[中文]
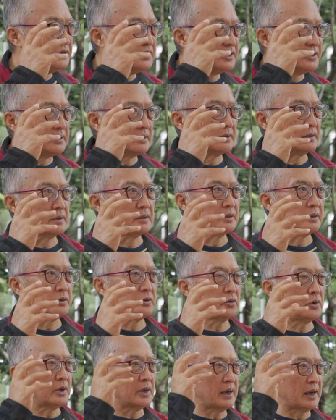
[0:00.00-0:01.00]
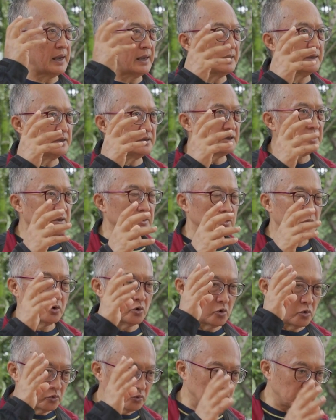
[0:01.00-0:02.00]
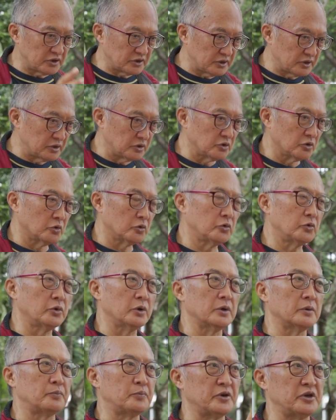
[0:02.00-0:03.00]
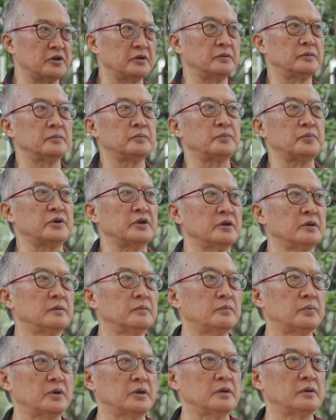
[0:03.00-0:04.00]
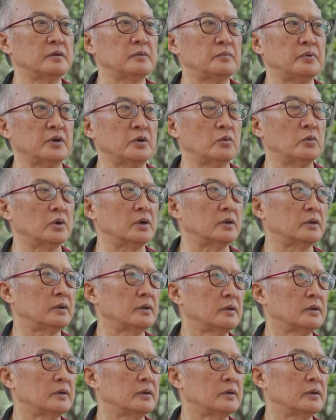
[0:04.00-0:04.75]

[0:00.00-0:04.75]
静，越安静，呼吸就越平稳。